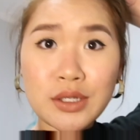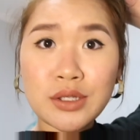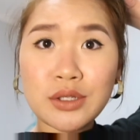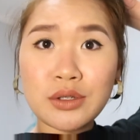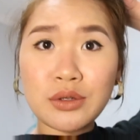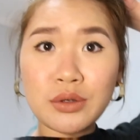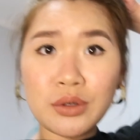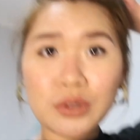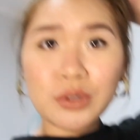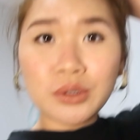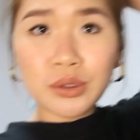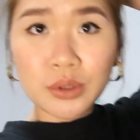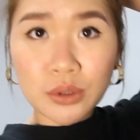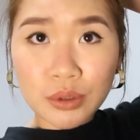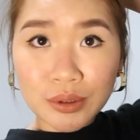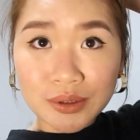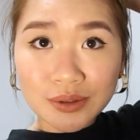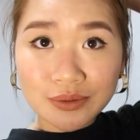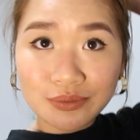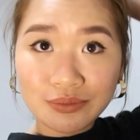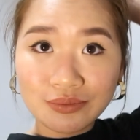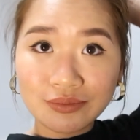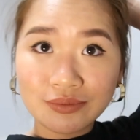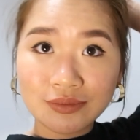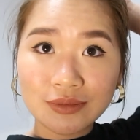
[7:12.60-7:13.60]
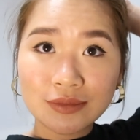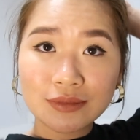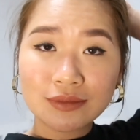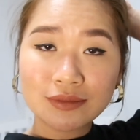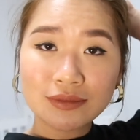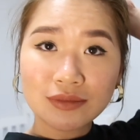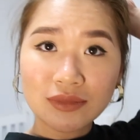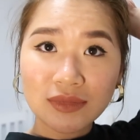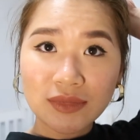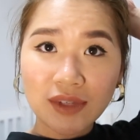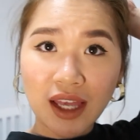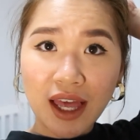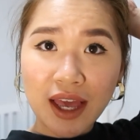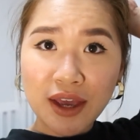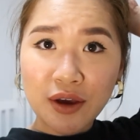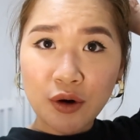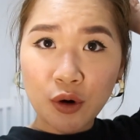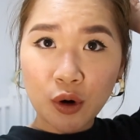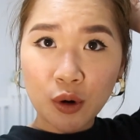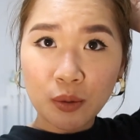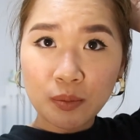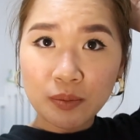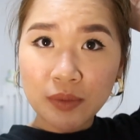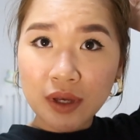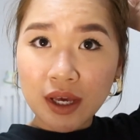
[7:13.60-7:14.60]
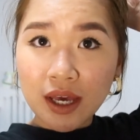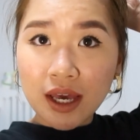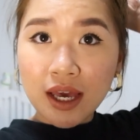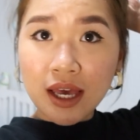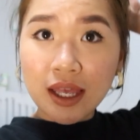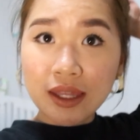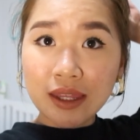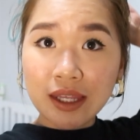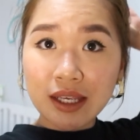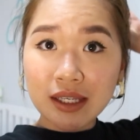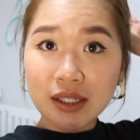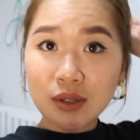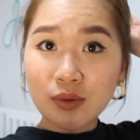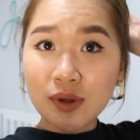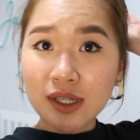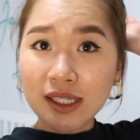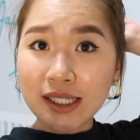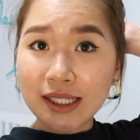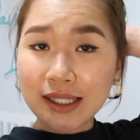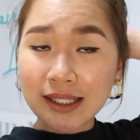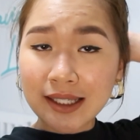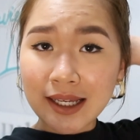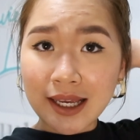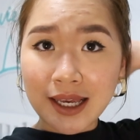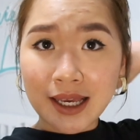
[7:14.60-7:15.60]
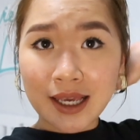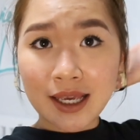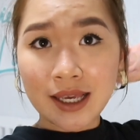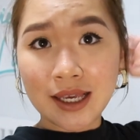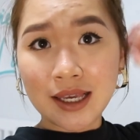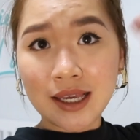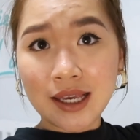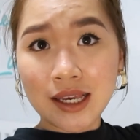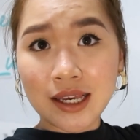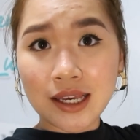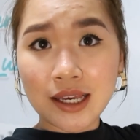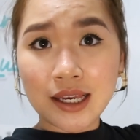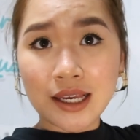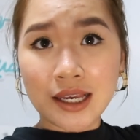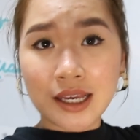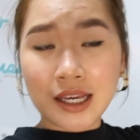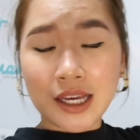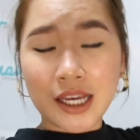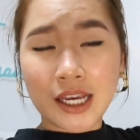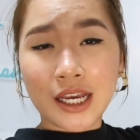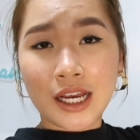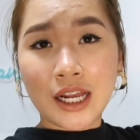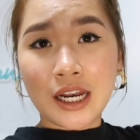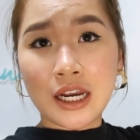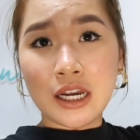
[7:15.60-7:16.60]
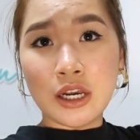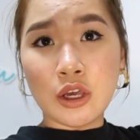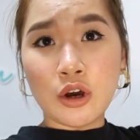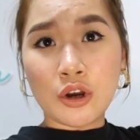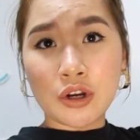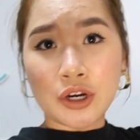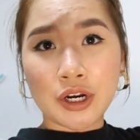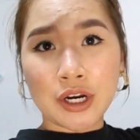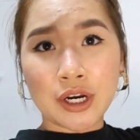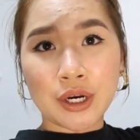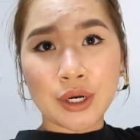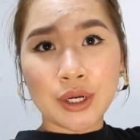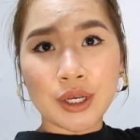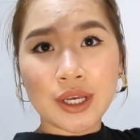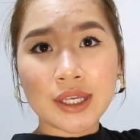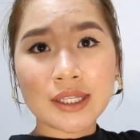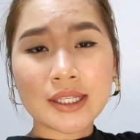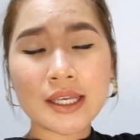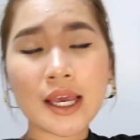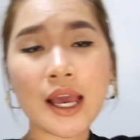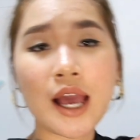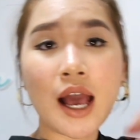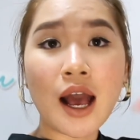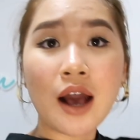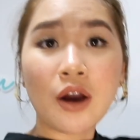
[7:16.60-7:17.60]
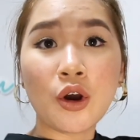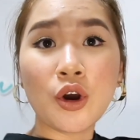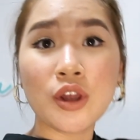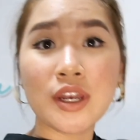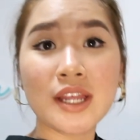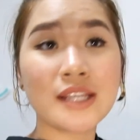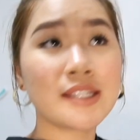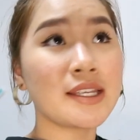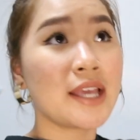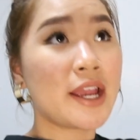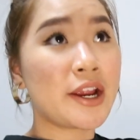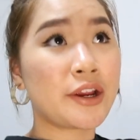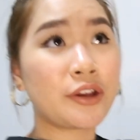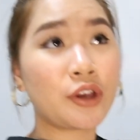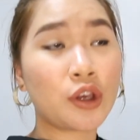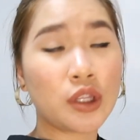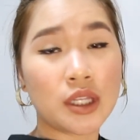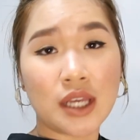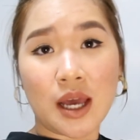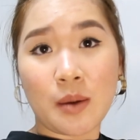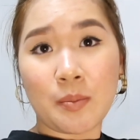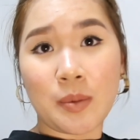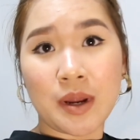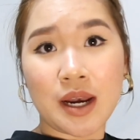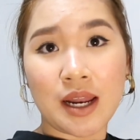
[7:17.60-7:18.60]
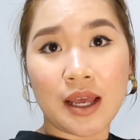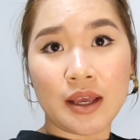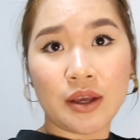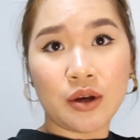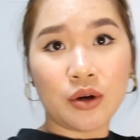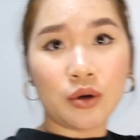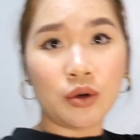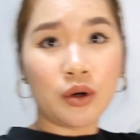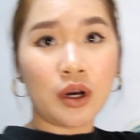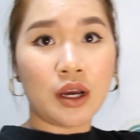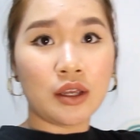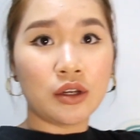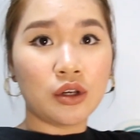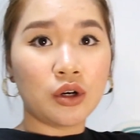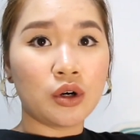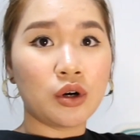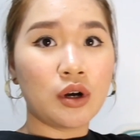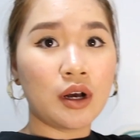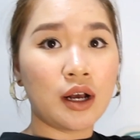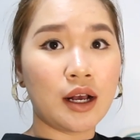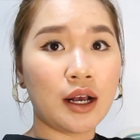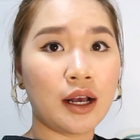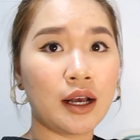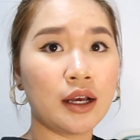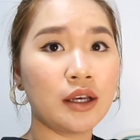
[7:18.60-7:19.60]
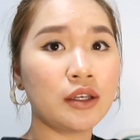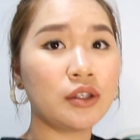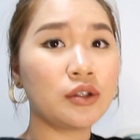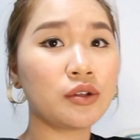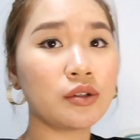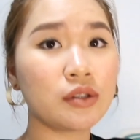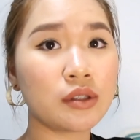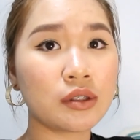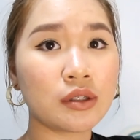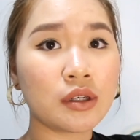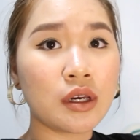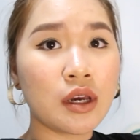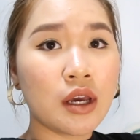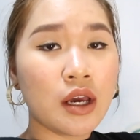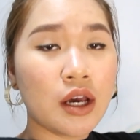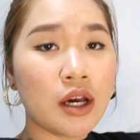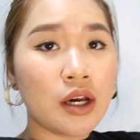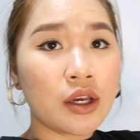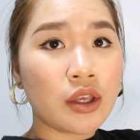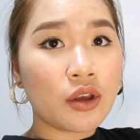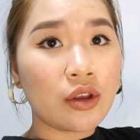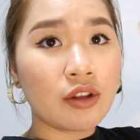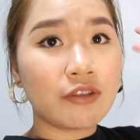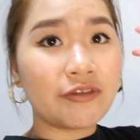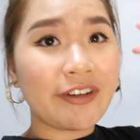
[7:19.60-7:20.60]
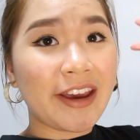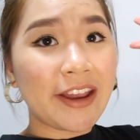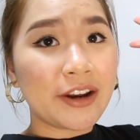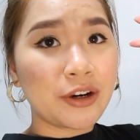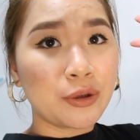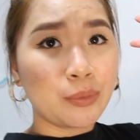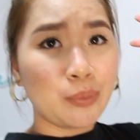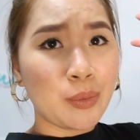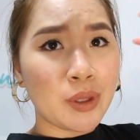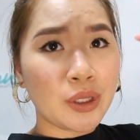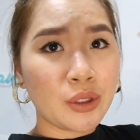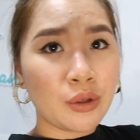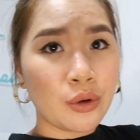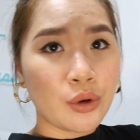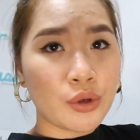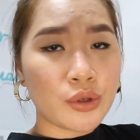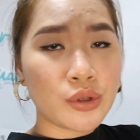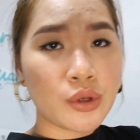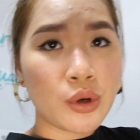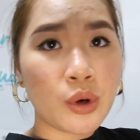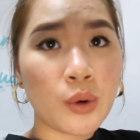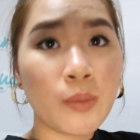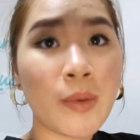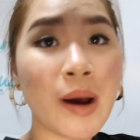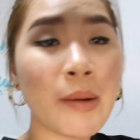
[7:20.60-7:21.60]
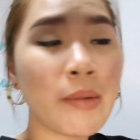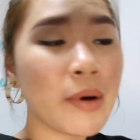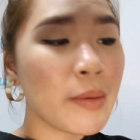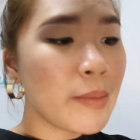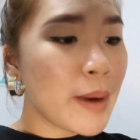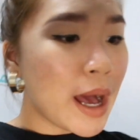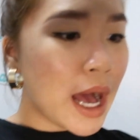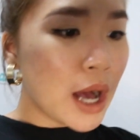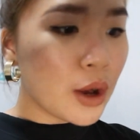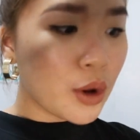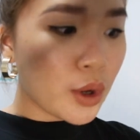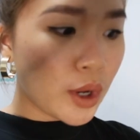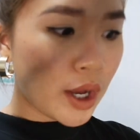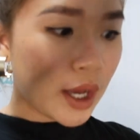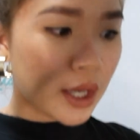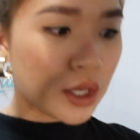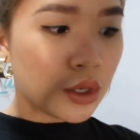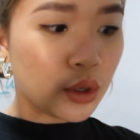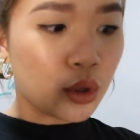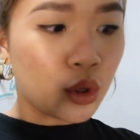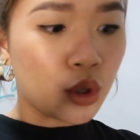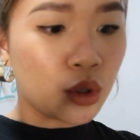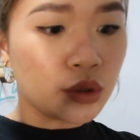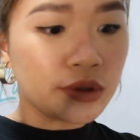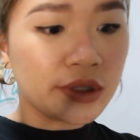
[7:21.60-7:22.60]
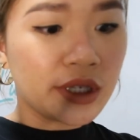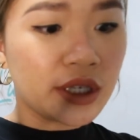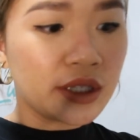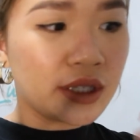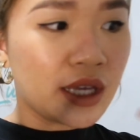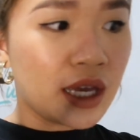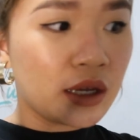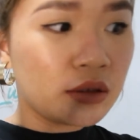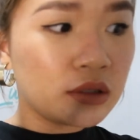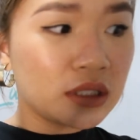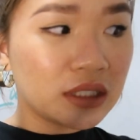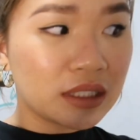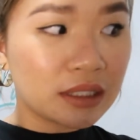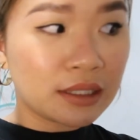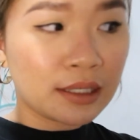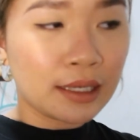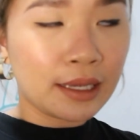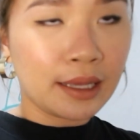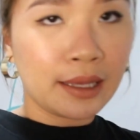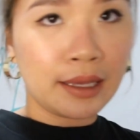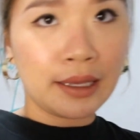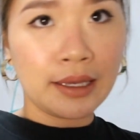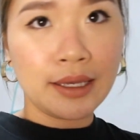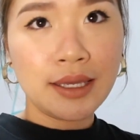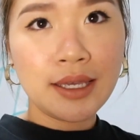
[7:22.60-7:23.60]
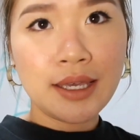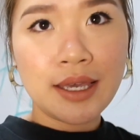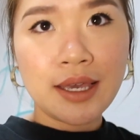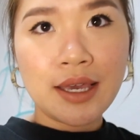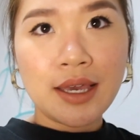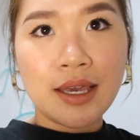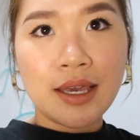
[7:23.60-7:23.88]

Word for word: So, I hope this will stay longer. Kasi ako, nasa aircon nga pala yung, ano ko ha, yung, yung environment ko. So, bababa ako ngayon and I will try